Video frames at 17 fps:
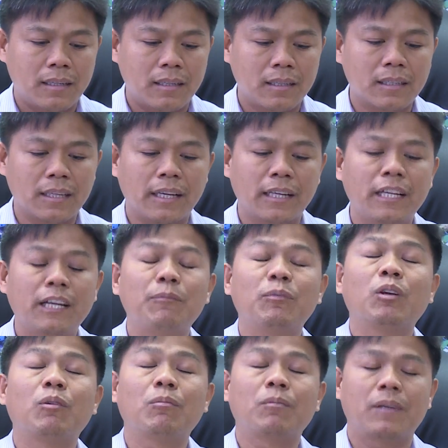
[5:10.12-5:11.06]
thực hiện
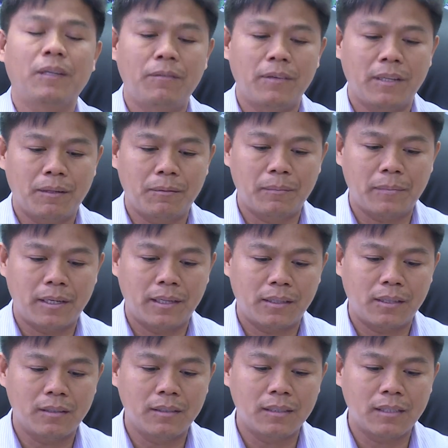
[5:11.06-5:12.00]
nghiêm túc cái việc
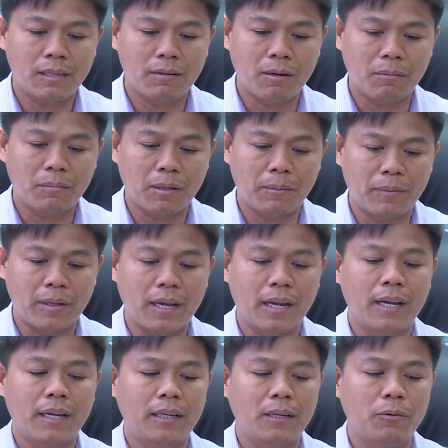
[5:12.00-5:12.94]
mà thỏa ước lao động tập
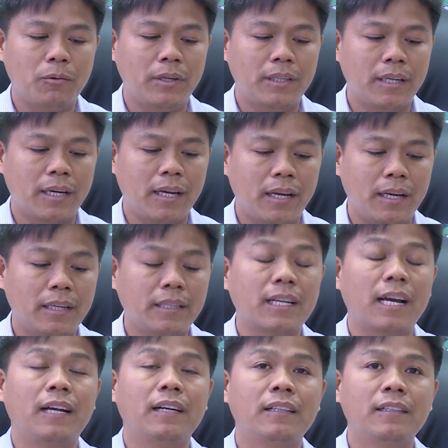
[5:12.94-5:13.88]
thể, quy chế
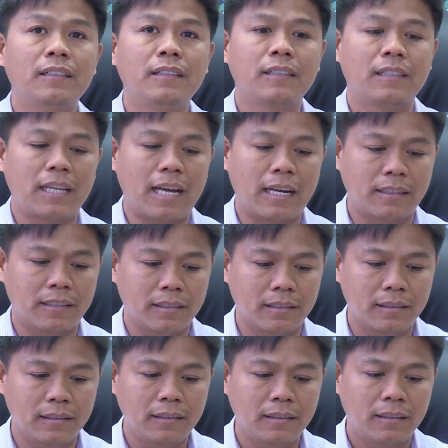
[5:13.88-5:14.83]
trả lương, trả
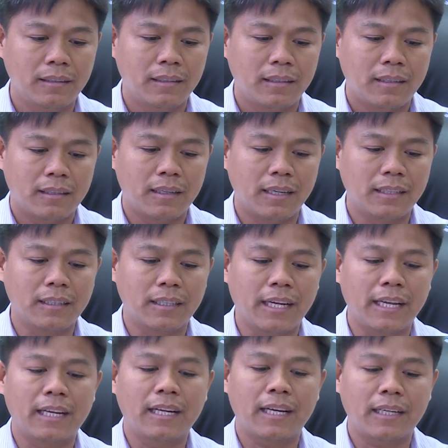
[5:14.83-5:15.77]
thưởng để
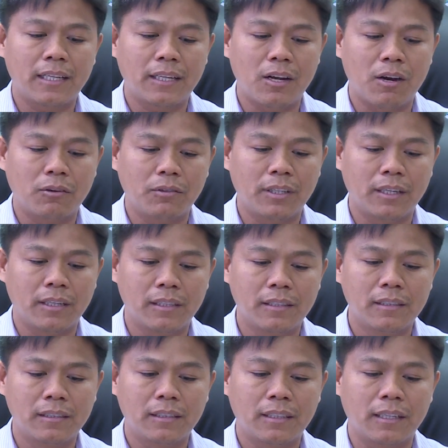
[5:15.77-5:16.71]
thực hiện các chế độ tiền
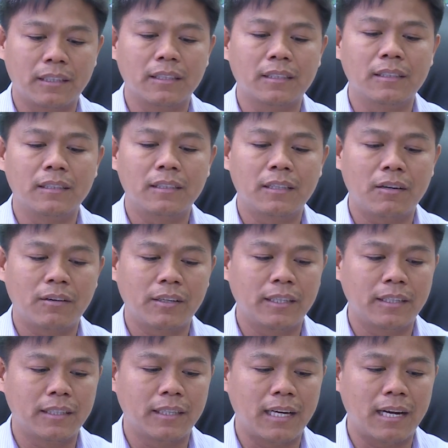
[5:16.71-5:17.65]
lương, tiền thưởng đối
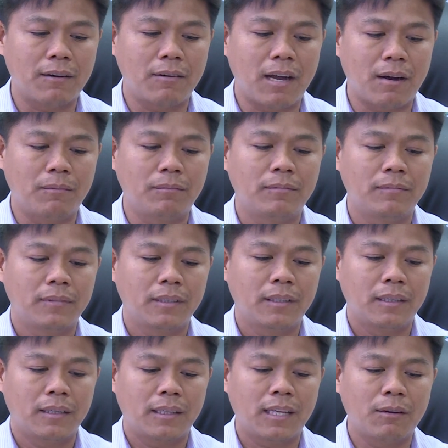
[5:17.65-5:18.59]
với người lao động
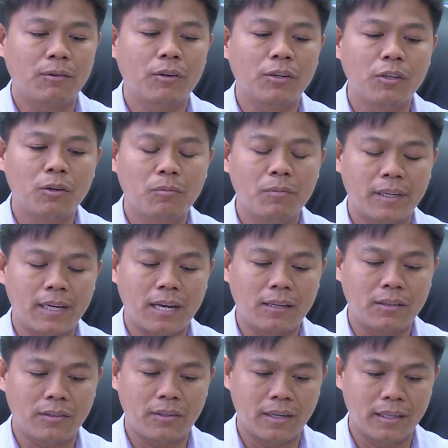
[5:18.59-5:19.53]
theo nội dung thì
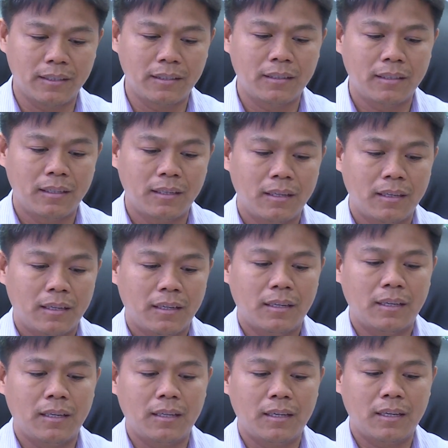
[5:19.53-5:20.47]
đã thỏa thuận.
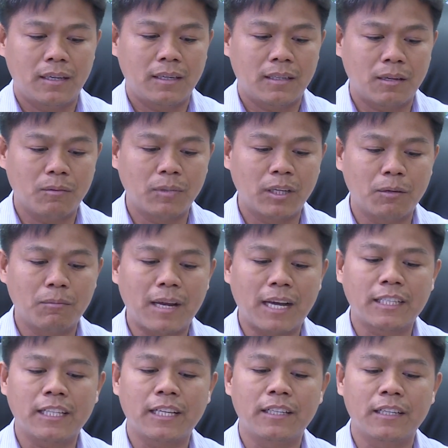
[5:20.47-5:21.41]
Thì công ty cũng
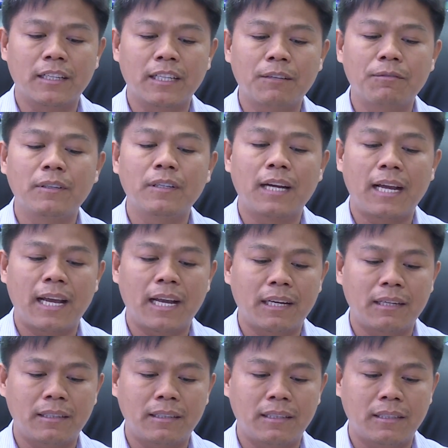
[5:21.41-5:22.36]
đã xây dựng cái phương
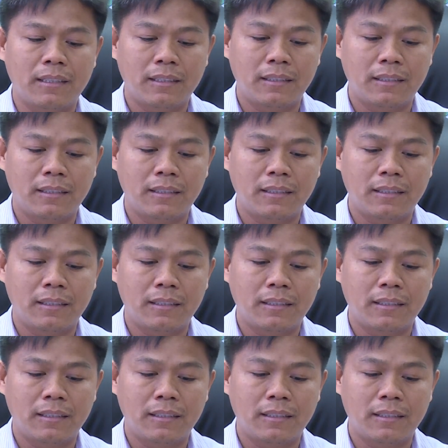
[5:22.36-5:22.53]
án